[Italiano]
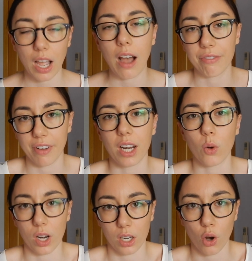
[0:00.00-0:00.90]
a fare
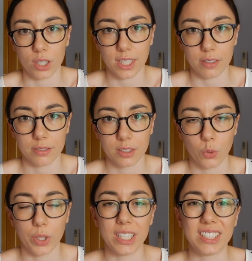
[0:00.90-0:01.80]
qualcosa.
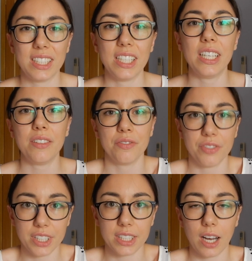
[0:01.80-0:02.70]
Quindi si
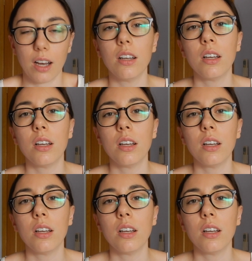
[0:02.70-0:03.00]
invita